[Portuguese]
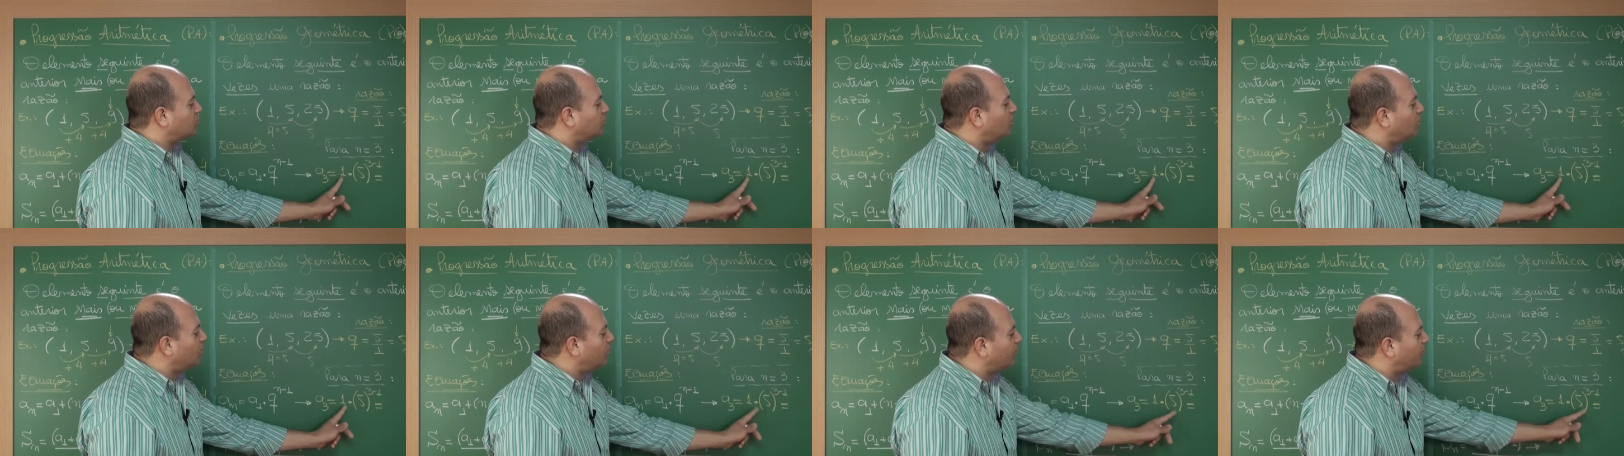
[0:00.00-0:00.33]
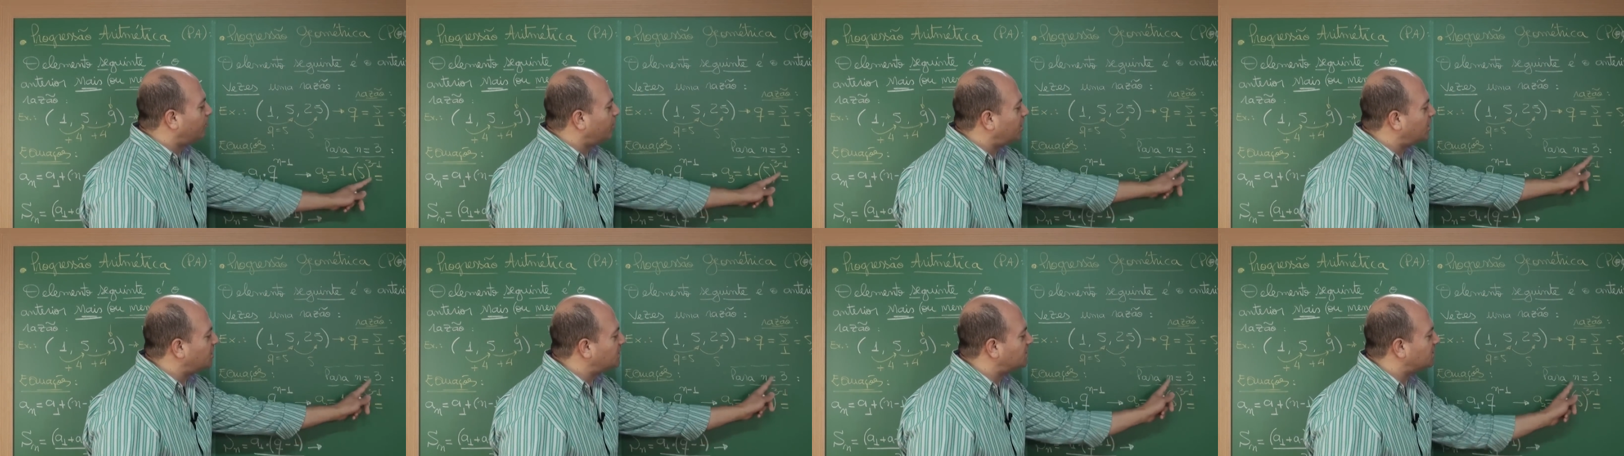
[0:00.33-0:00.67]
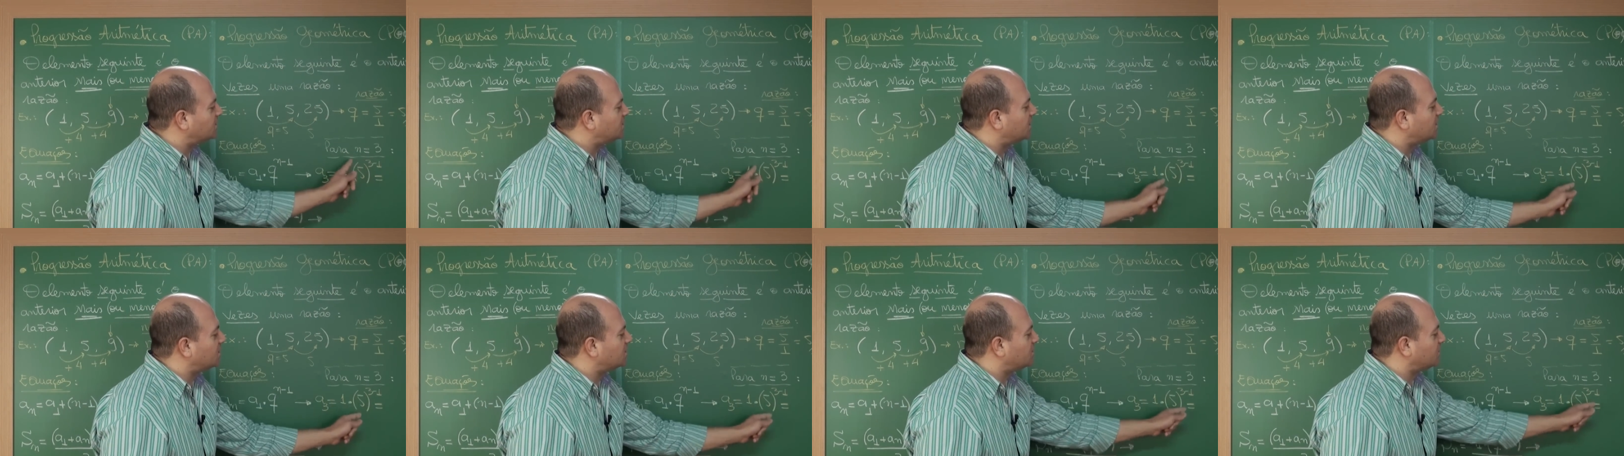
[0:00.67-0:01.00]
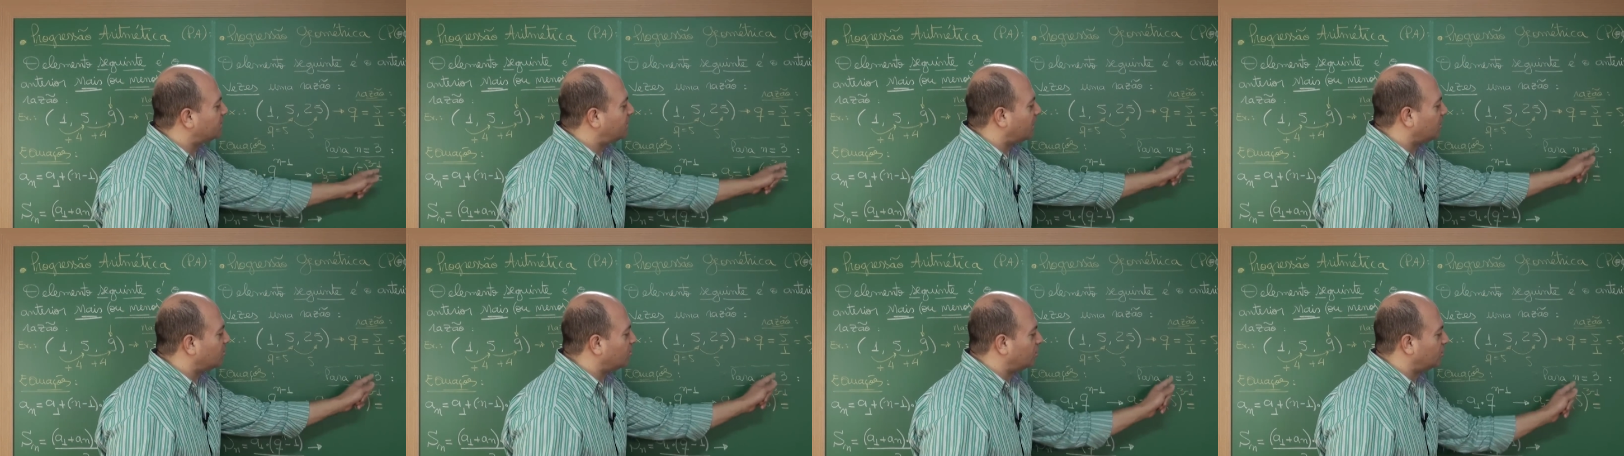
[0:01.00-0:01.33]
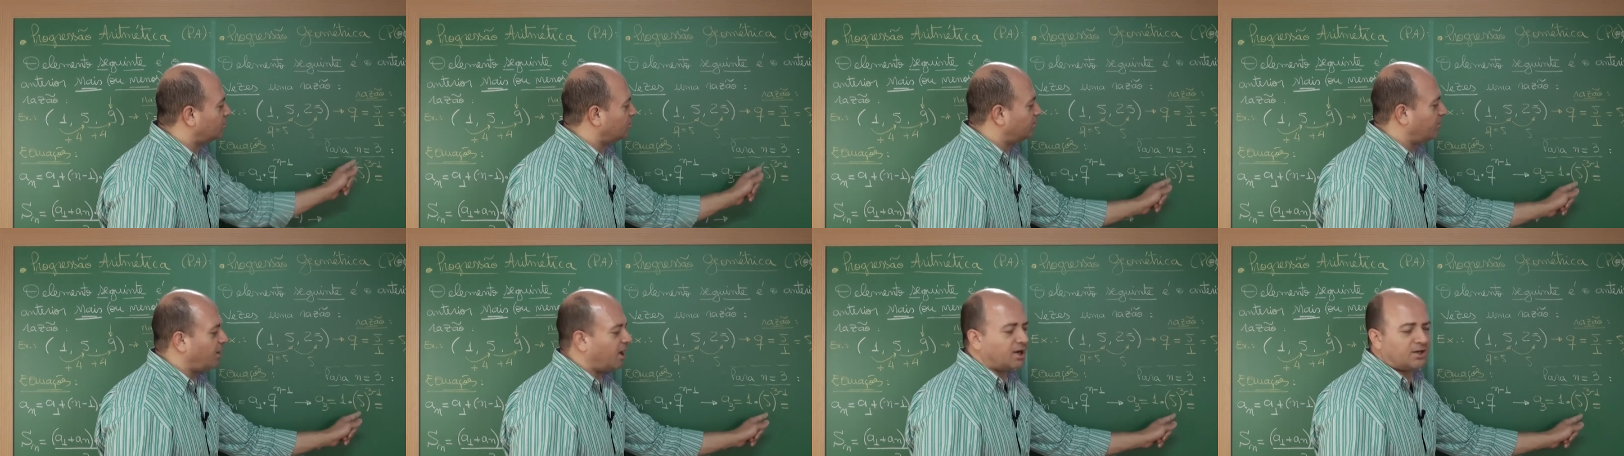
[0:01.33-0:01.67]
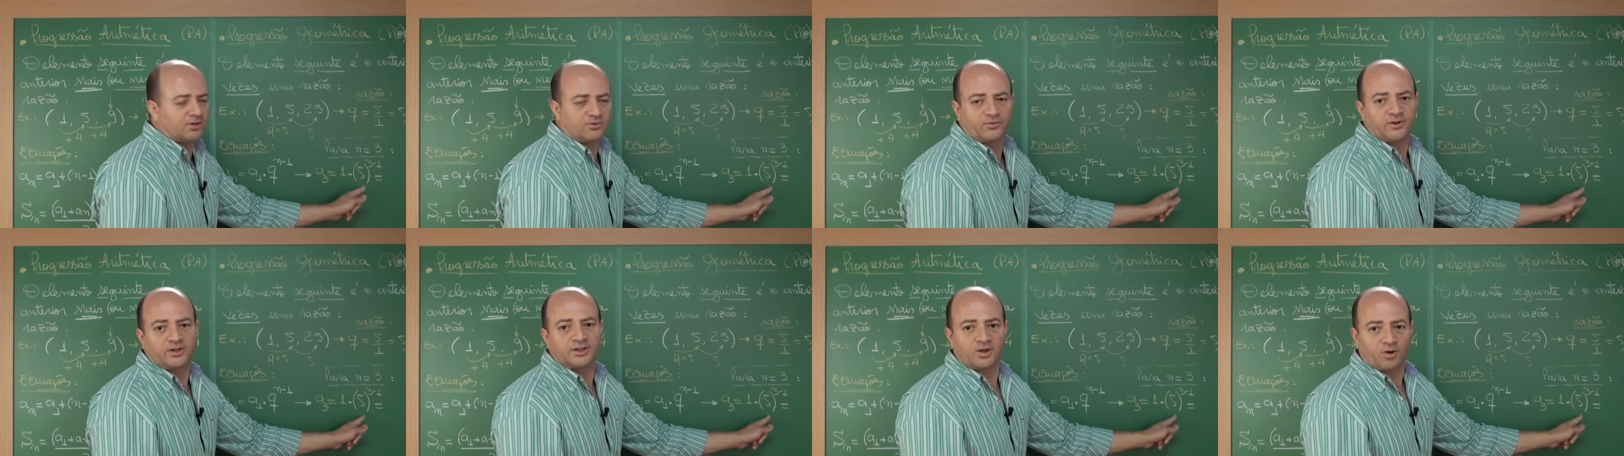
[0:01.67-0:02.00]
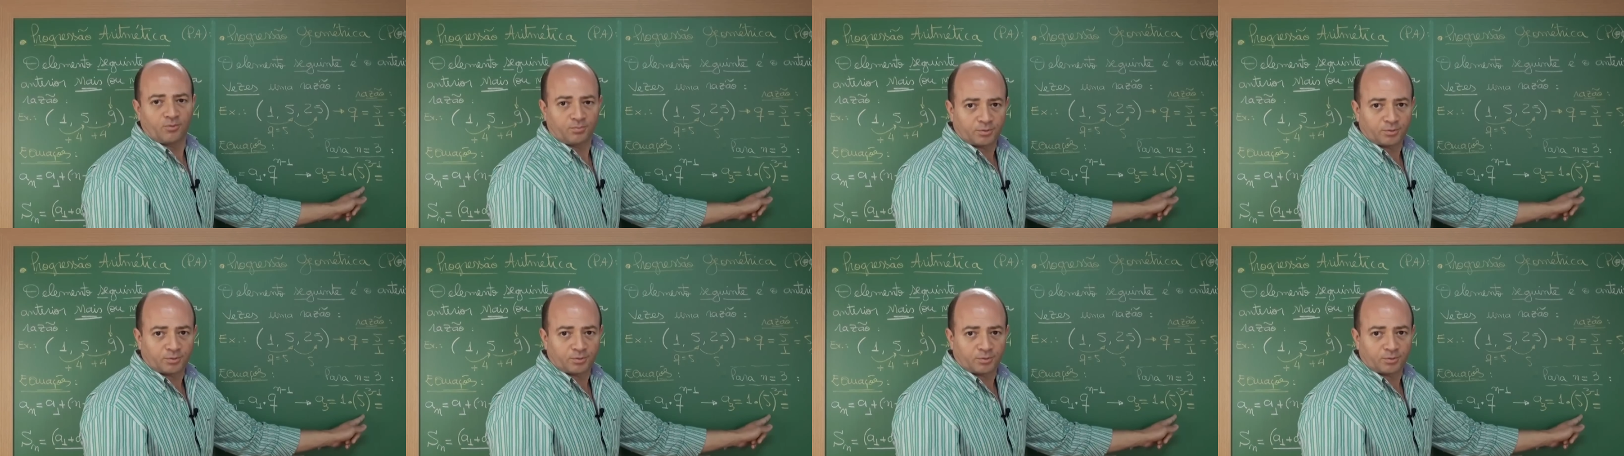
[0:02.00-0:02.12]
1 vezes esse valor numérico vai dar